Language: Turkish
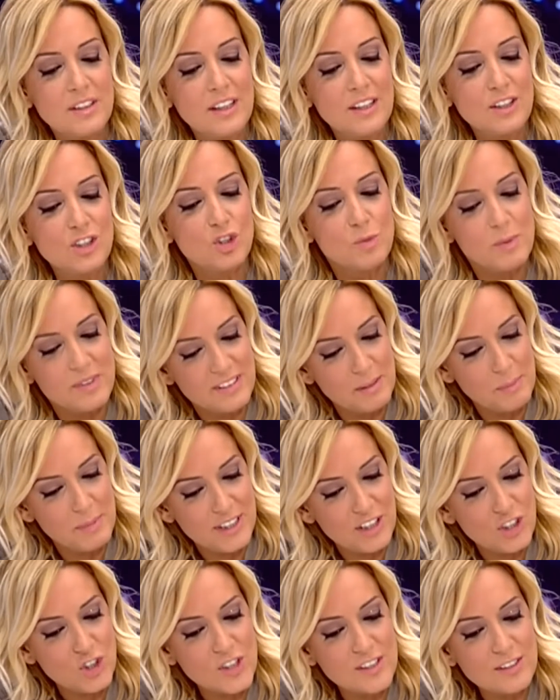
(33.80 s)
yarışması
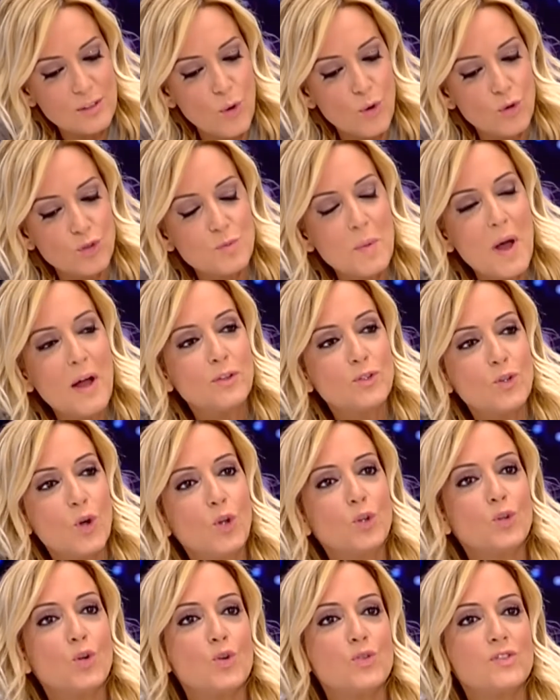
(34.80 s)
birincisi Osman
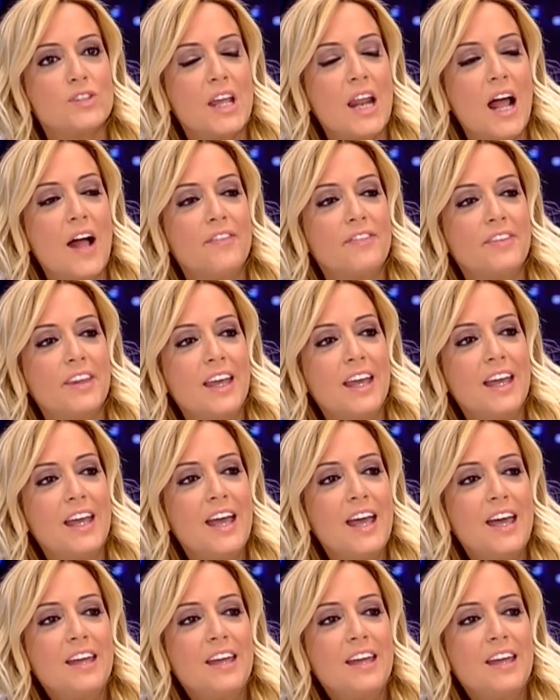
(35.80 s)
Yol Gösteren de